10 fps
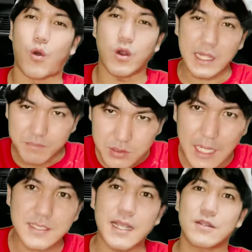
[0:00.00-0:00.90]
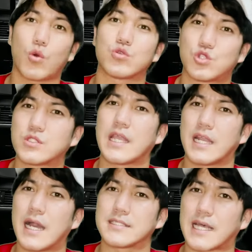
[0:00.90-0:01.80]
これぶら下げとる女
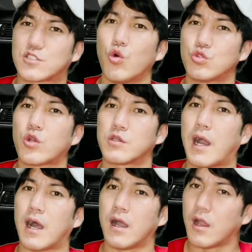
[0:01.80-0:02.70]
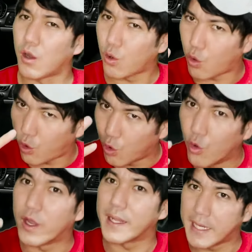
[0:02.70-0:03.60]
性が誘うときは、こ
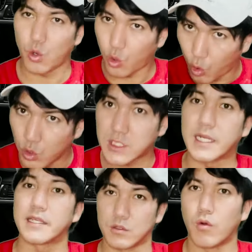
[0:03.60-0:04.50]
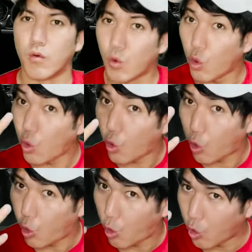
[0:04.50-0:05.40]
うや。こうじゃないよ。こう。